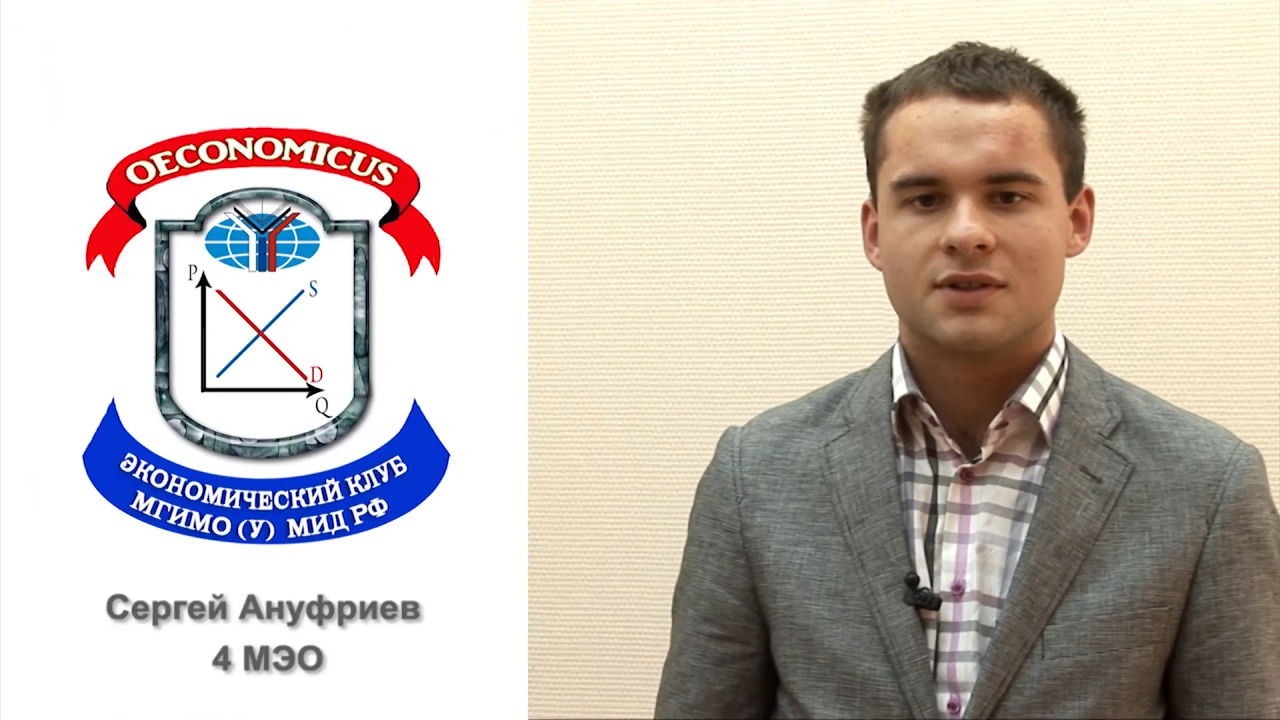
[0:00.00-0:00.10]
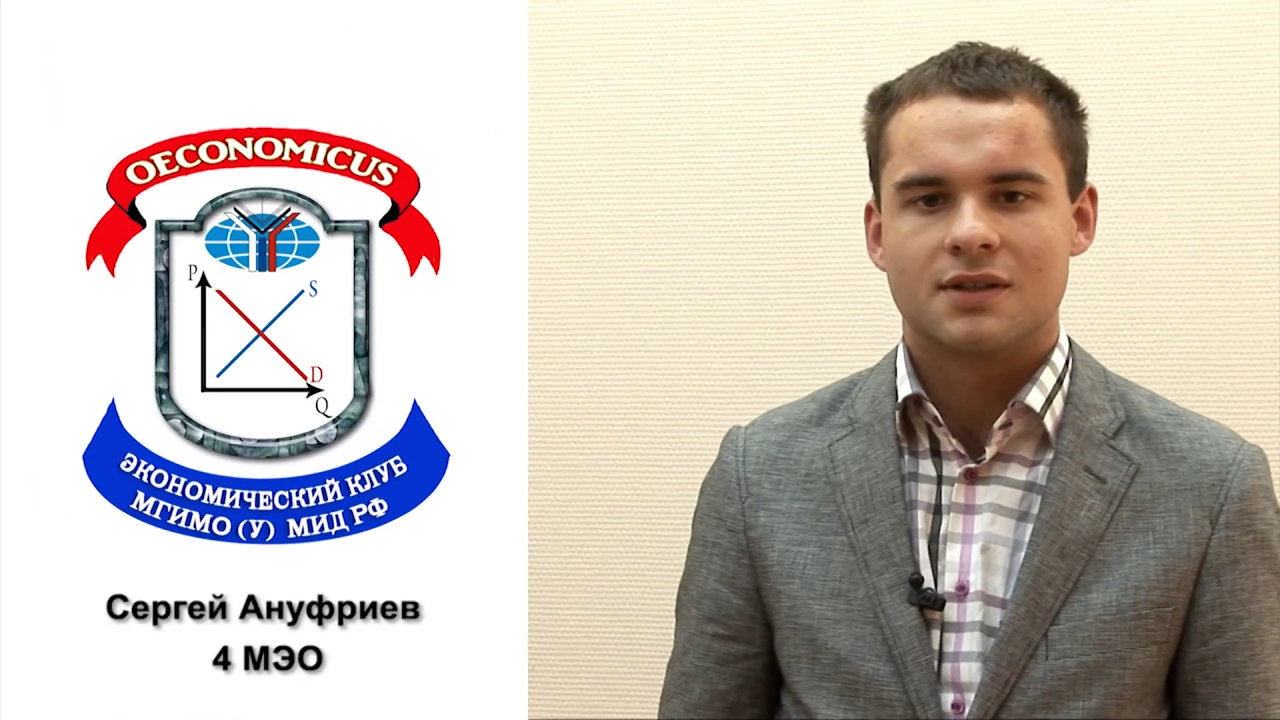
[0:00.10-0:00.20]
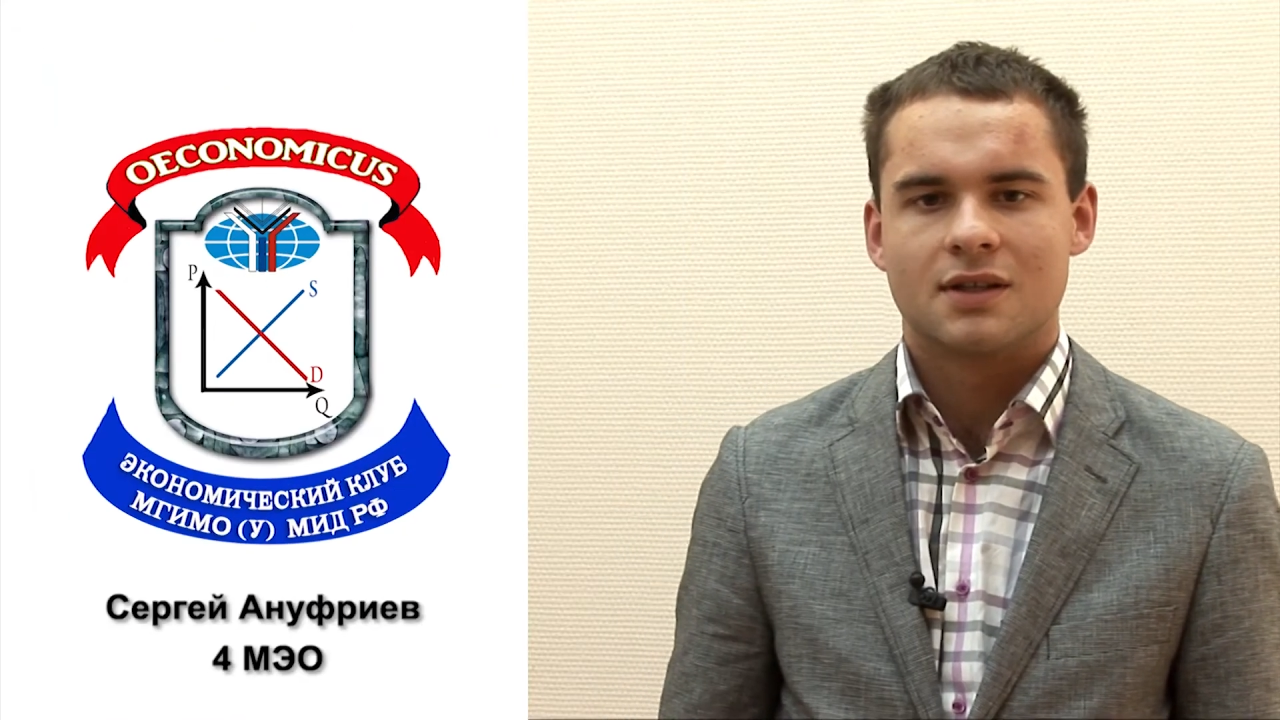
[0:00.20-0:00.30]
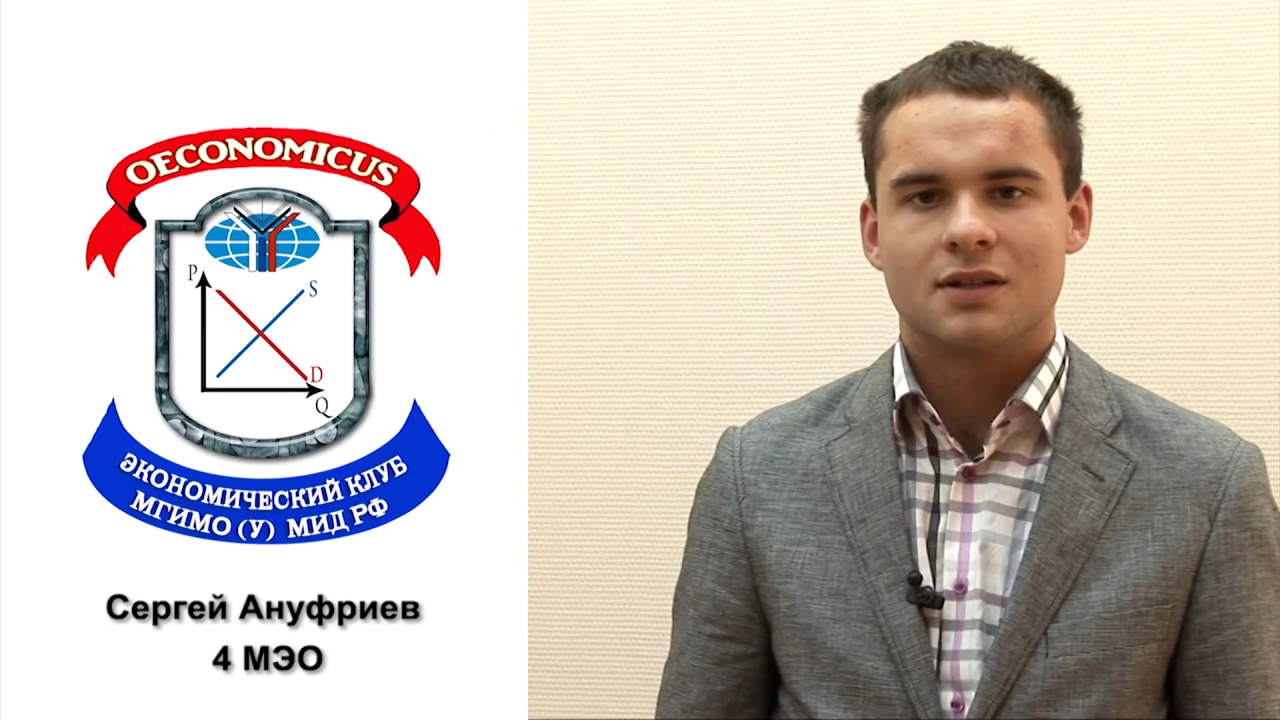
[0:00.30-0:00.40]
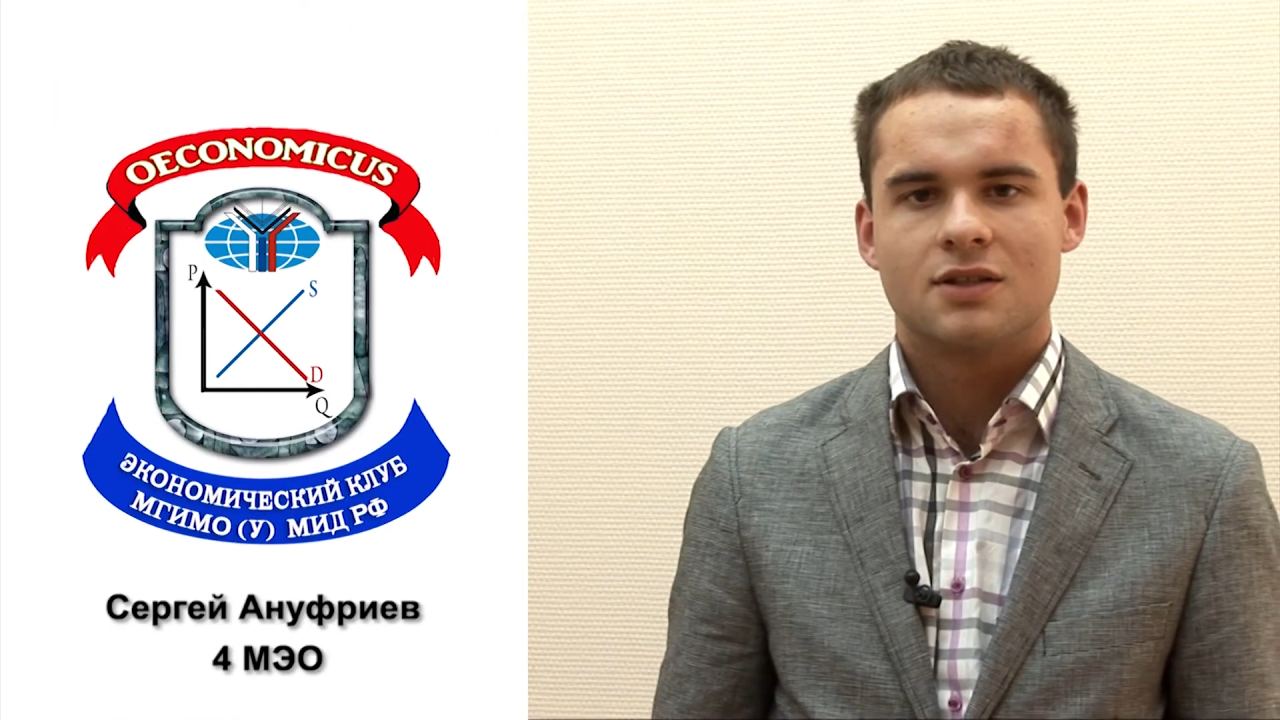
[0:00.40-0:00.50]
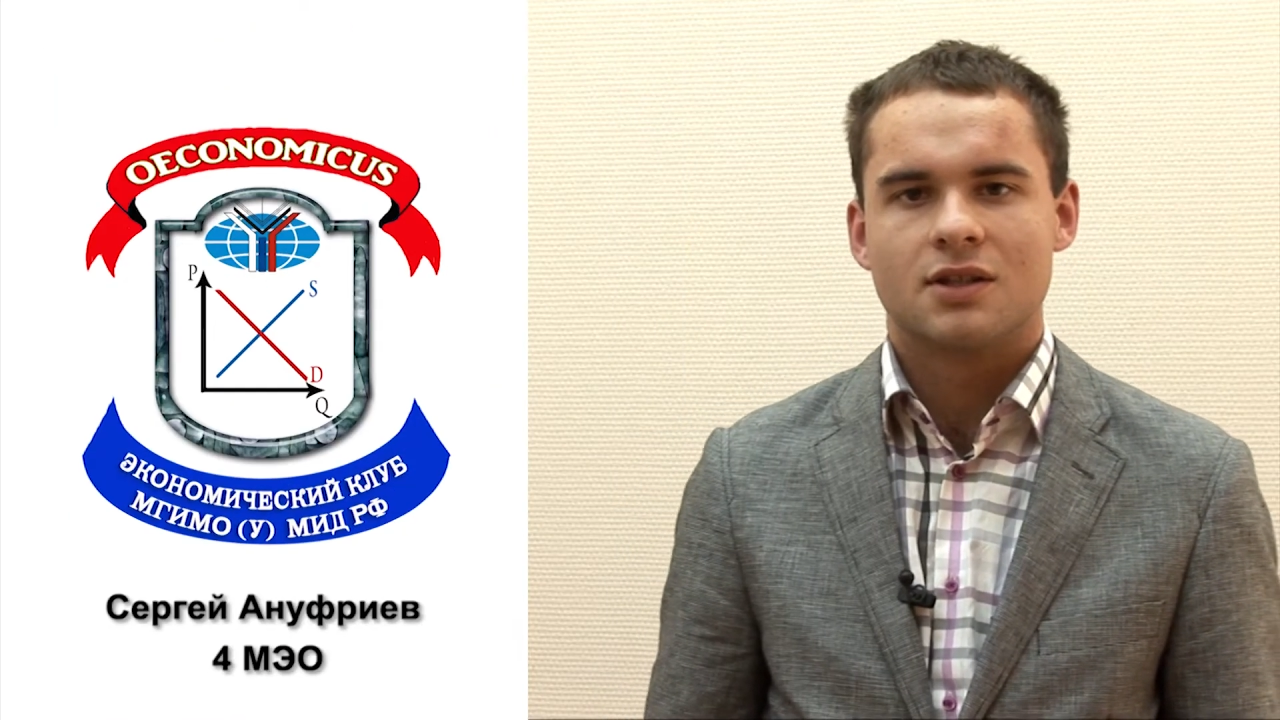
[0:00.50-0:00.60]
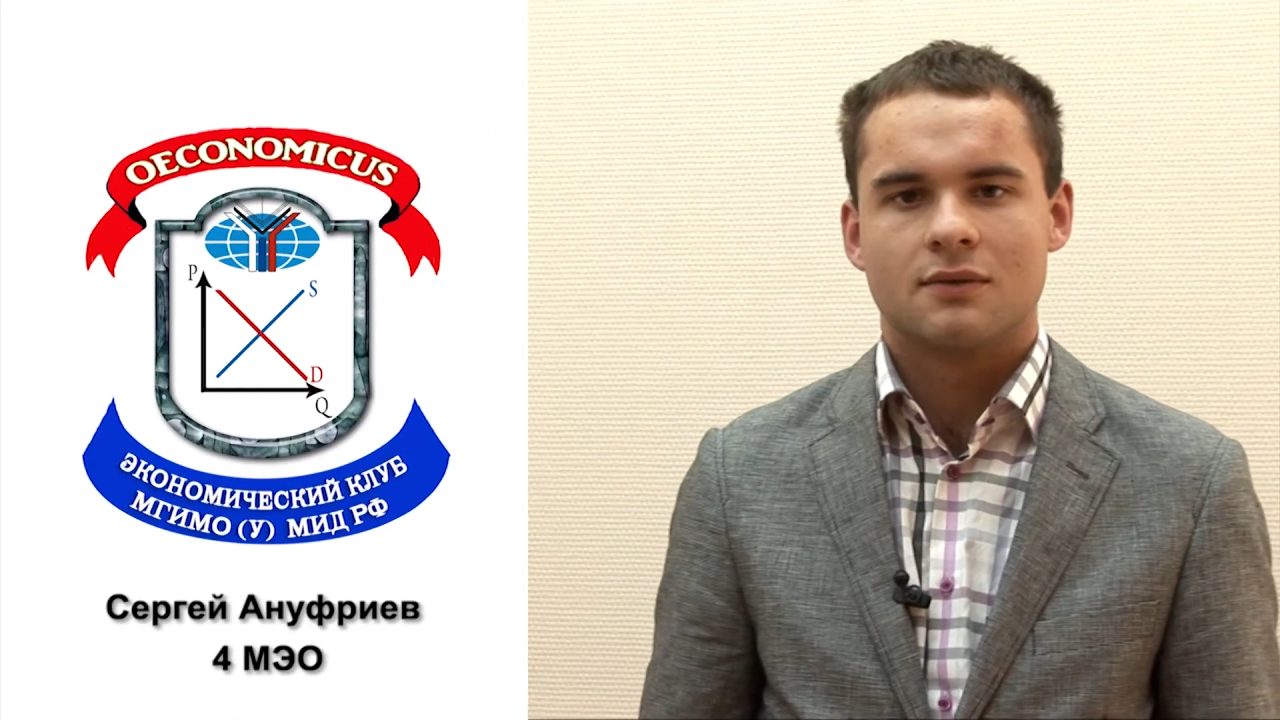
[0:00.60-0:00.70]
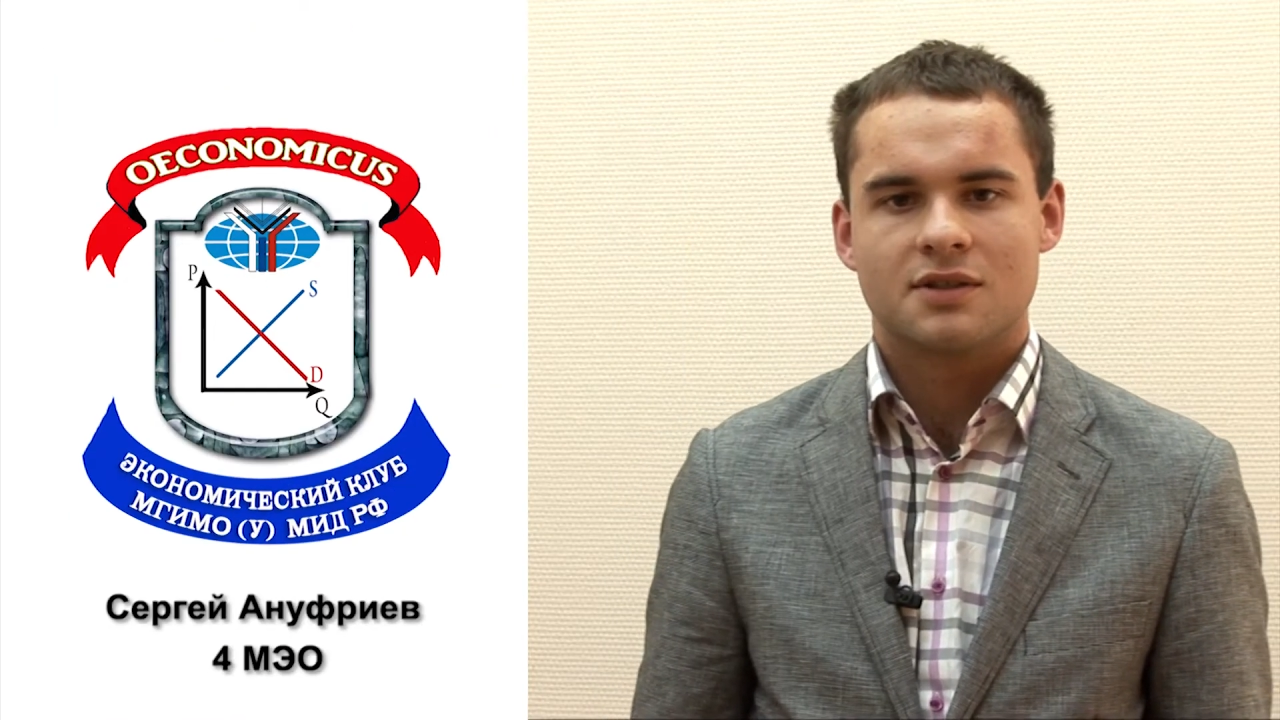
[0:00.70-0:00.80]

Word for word: это отличная